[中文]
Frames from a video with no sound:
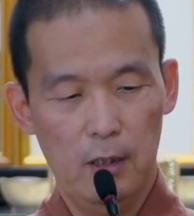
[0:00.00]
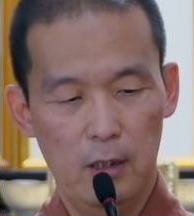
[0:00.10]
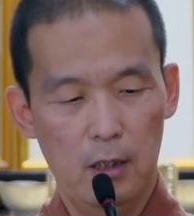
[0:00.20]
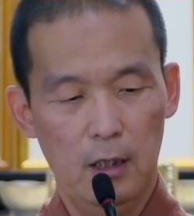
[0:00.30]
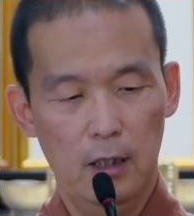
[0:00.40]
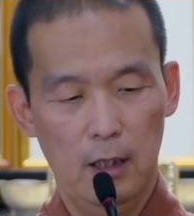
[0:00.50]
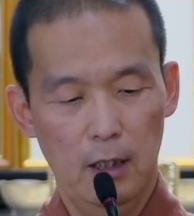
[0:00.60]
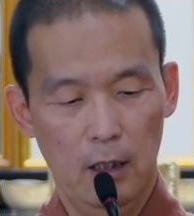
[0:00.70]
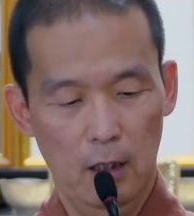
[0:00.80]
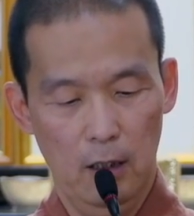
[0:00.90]
直接的
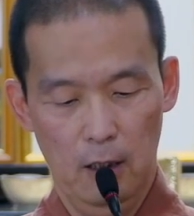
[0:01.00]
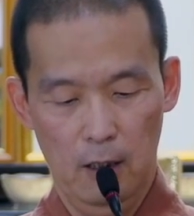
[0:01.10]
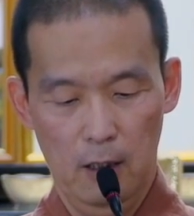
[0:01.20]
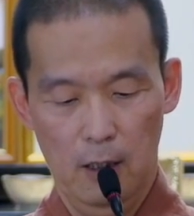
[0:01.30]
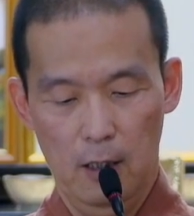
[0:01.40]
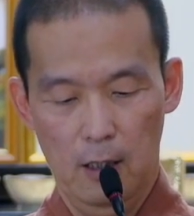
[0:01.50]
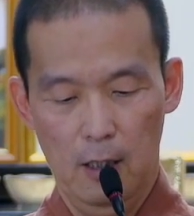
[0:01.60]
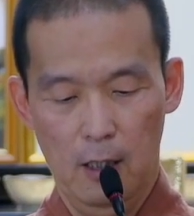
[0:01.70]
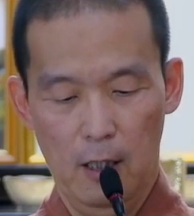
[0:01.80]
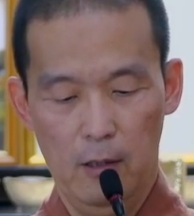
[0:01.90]
利益，
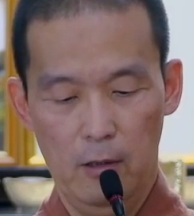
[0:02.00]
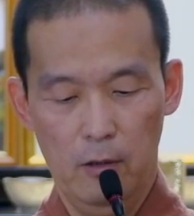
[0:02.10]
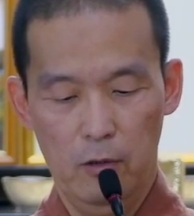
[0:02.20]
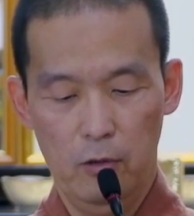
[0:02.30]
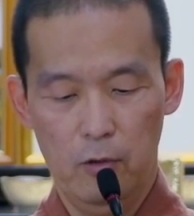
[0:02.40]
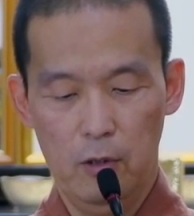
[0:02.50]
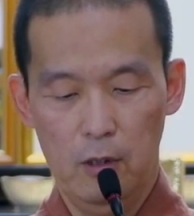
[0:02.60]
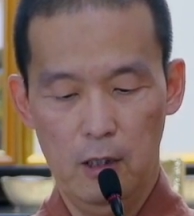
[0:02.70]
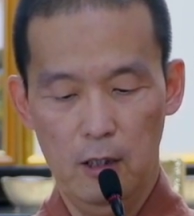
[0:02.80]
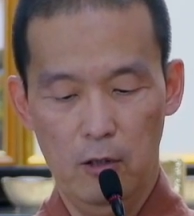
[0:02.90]
好，就是
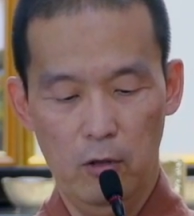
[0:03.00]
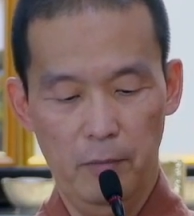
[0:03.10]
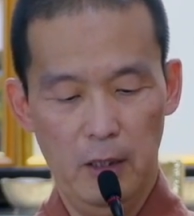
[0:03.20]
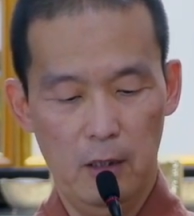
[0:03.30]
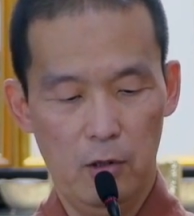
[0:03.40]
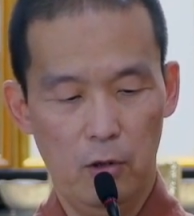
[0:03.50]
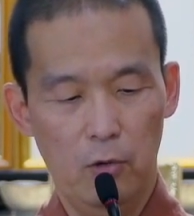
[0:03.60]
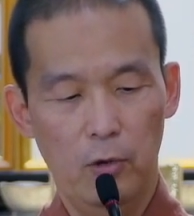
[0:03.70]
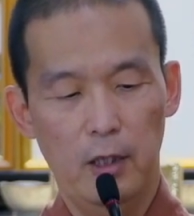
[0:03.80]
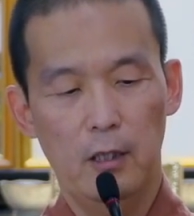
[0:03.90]
真的会变得
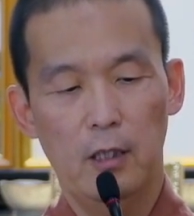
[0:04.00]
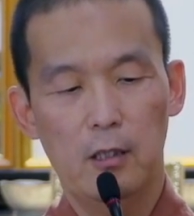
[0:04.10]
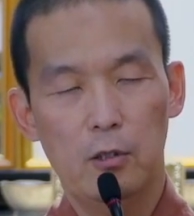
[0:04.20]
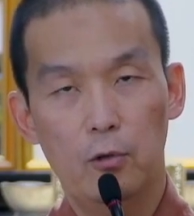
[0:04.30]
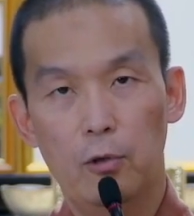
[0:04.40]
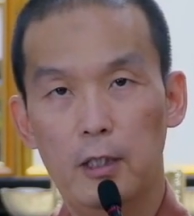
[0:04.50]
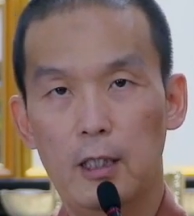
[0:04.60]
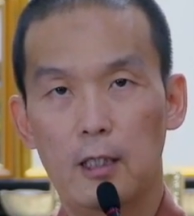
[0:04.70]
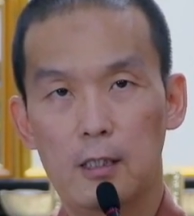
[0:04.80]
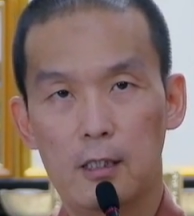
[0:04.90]
聪慧。聪慧
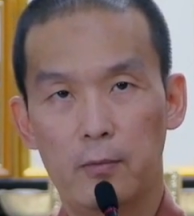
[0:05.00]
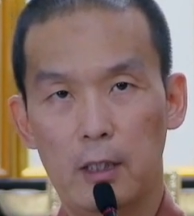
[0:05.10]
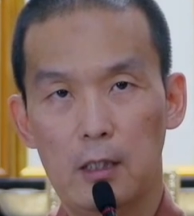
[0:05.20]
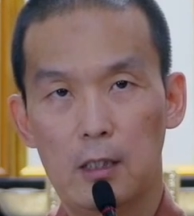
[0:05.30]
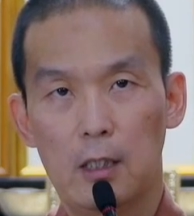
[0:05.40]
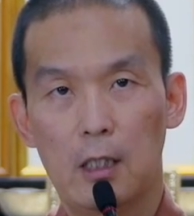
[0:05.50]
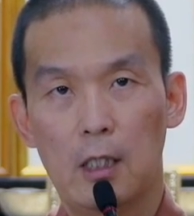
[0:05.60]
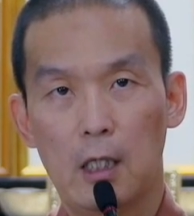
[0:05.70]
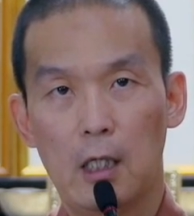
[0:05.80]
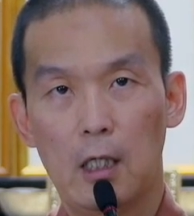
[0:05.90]
到底是什么意思呢？
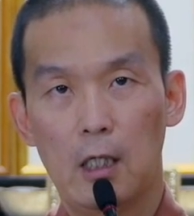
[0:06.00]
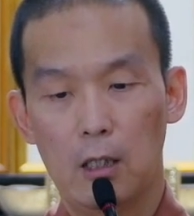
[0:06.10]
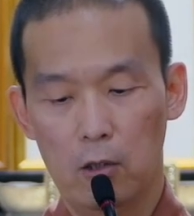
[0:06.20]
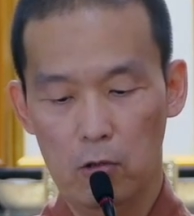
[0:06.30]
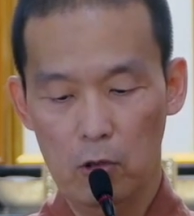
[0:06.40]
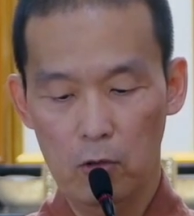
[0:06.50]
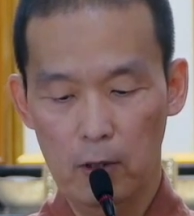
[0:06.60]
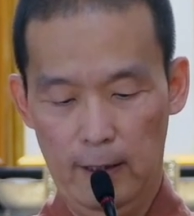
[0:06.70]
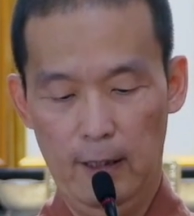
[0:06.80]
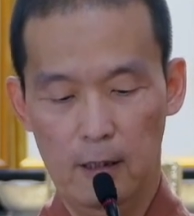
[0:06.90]
聪
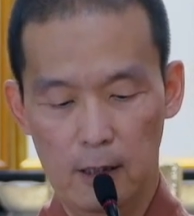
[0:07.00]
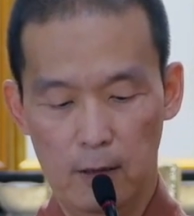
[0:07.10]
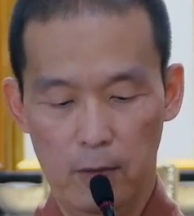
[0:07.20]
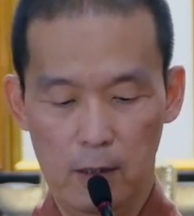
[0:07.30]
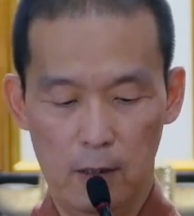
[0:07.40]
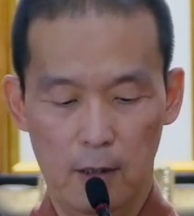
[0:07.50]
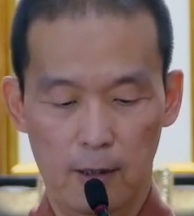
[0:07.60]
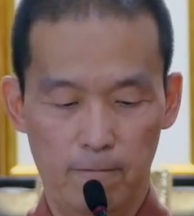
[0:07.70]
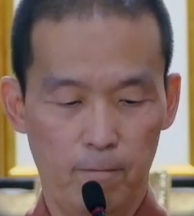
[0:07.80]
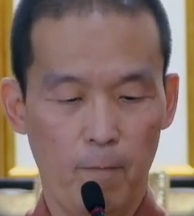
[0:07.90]
慧到底是什么意思呢？